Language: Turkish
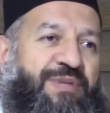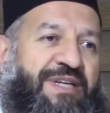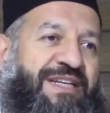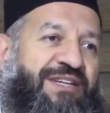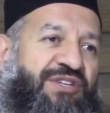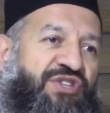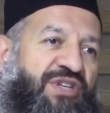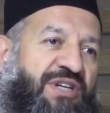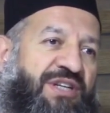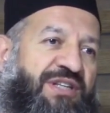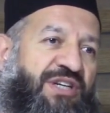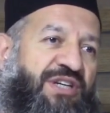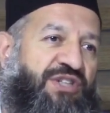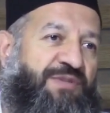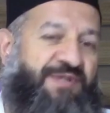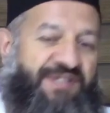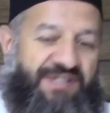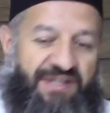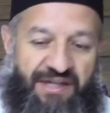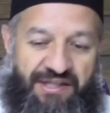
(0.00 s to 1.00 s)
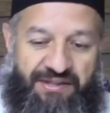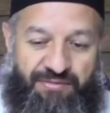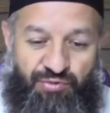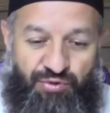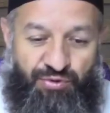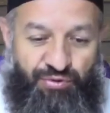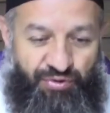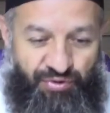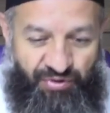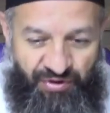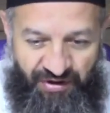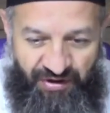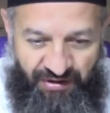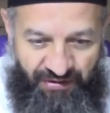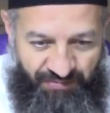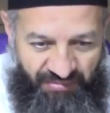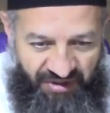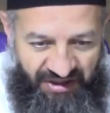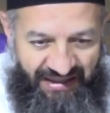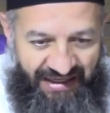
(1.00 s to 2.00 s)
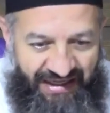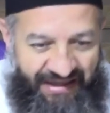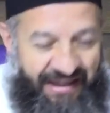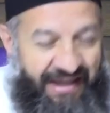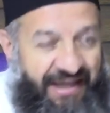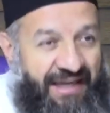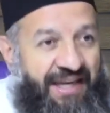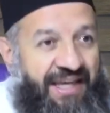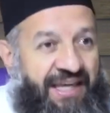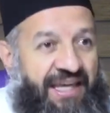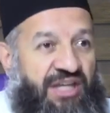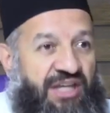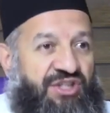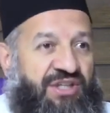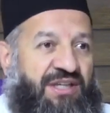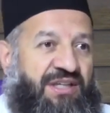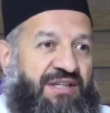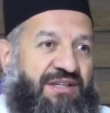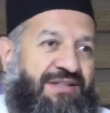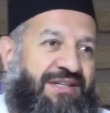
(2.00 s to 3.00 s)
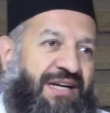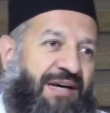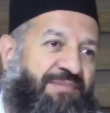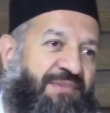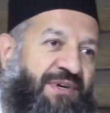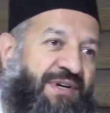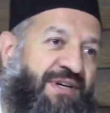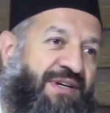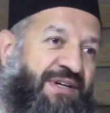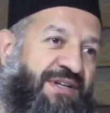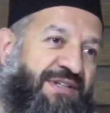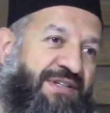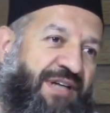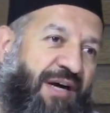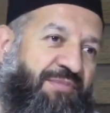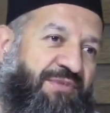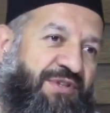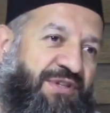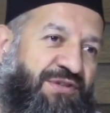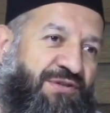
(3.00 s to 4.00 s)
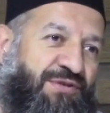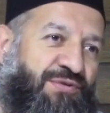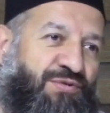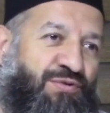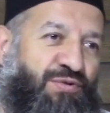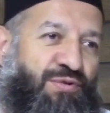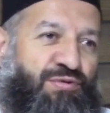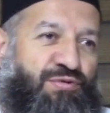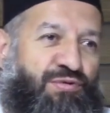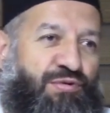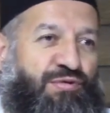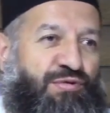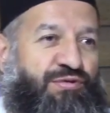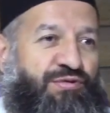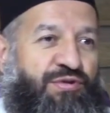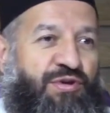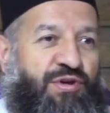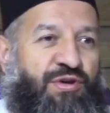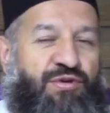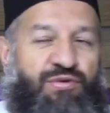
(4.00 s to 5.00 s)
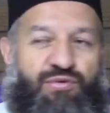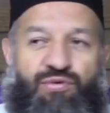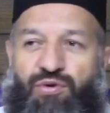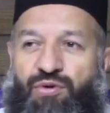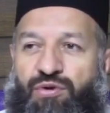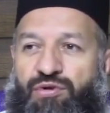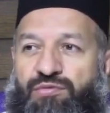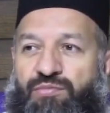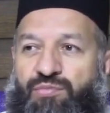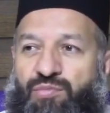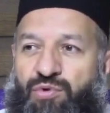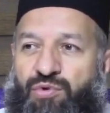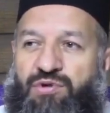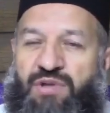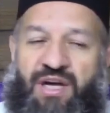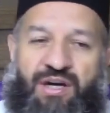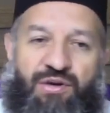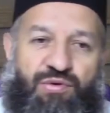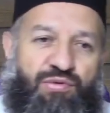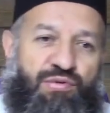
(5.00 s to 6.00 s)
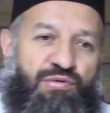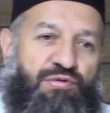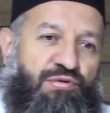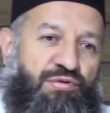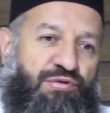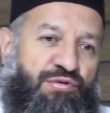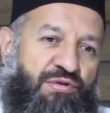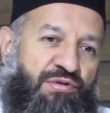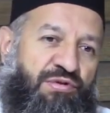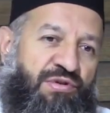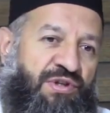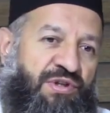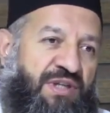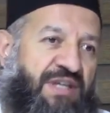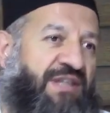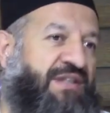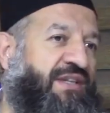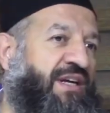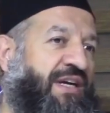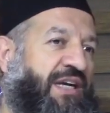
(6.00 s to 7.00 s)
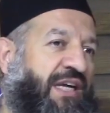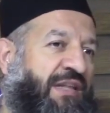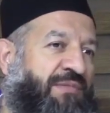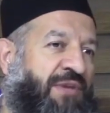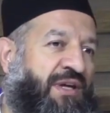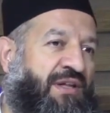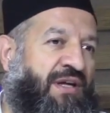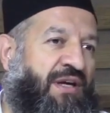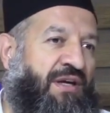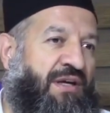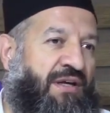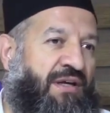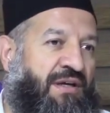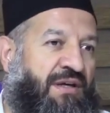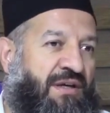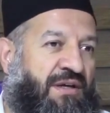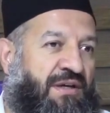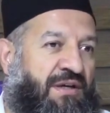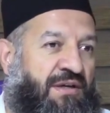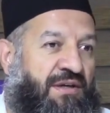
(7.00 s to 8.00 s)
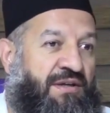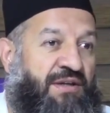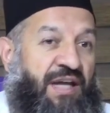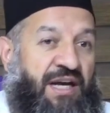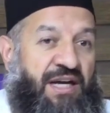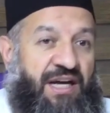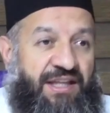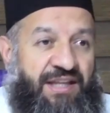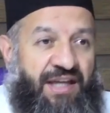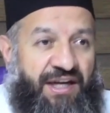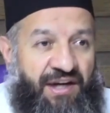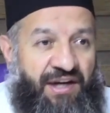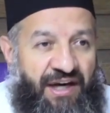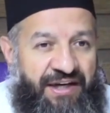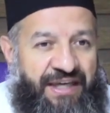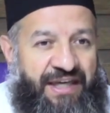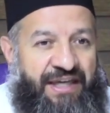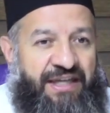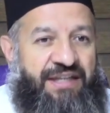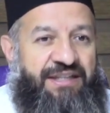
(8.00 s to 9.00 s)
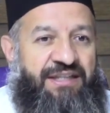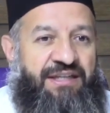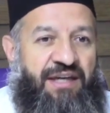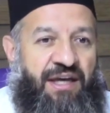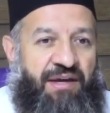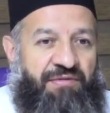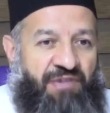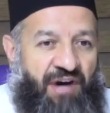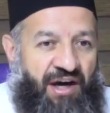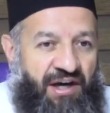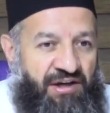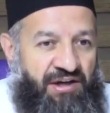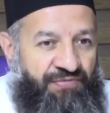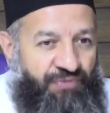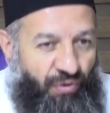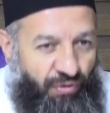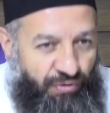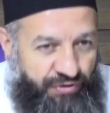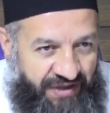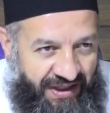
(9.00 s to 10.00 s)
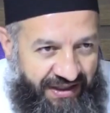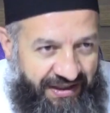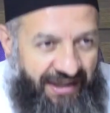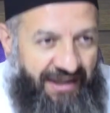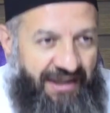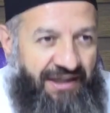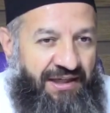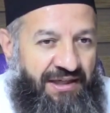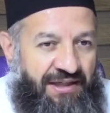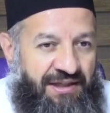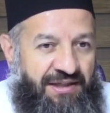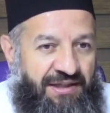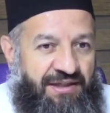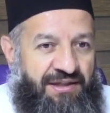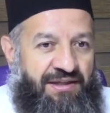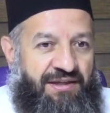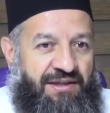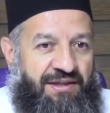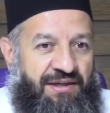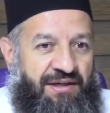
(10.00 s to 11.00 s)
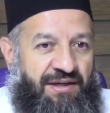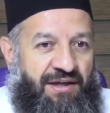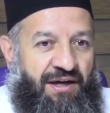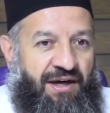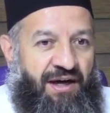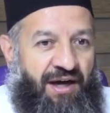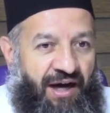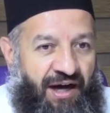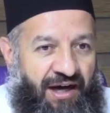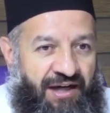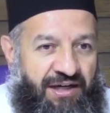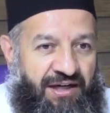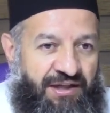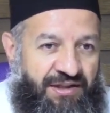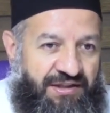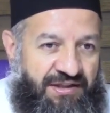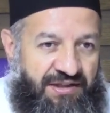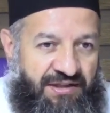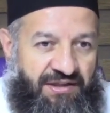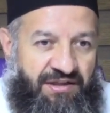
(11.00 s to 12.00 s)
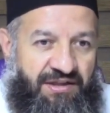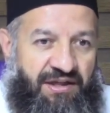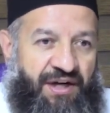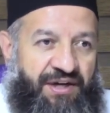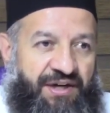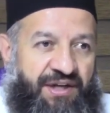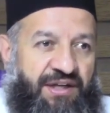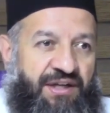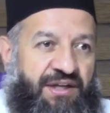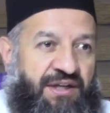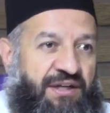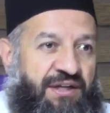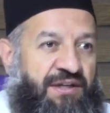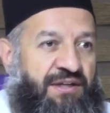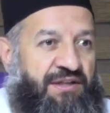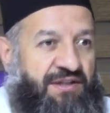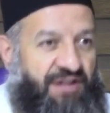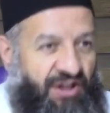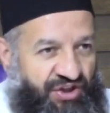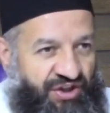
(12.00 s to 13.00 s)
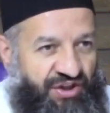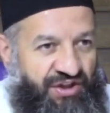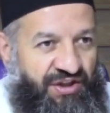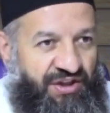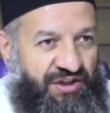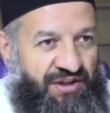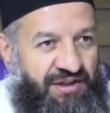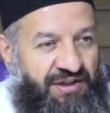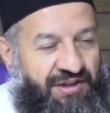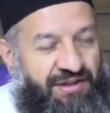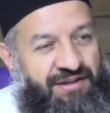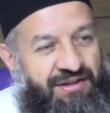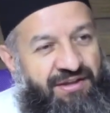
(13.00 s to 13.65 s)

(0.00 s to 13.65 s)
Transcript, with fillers: bilincini taşıması lazım. Çünkü bir yerde gene geçti. Rab, Rab'dır, kul kuldur. Kul mutlak kulluğunu idrak etmekle ne kadar hakikatine vakıf olsa da hakkın sırlarını taşıdığını,